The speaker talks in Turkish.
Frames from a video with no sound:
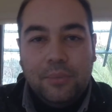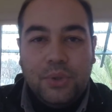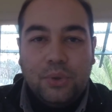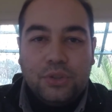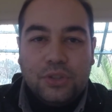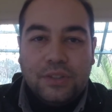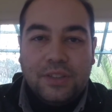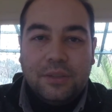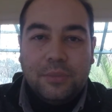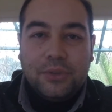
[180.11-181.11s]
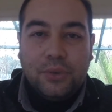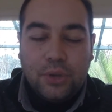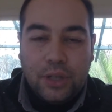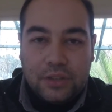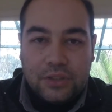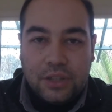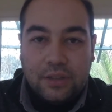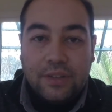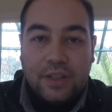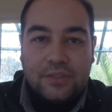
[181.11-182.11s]
bir hocanın tanımadığı öğrenciye
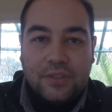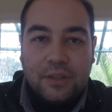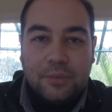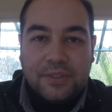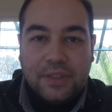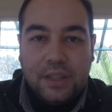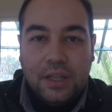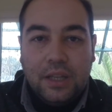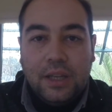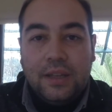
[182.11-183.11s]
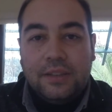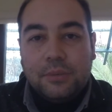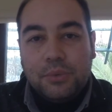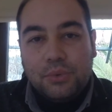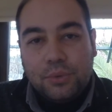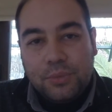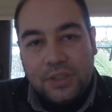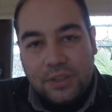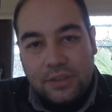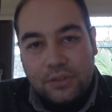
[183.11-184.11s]
referans vermesi etik bir durum
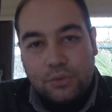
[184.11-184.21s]
değildir.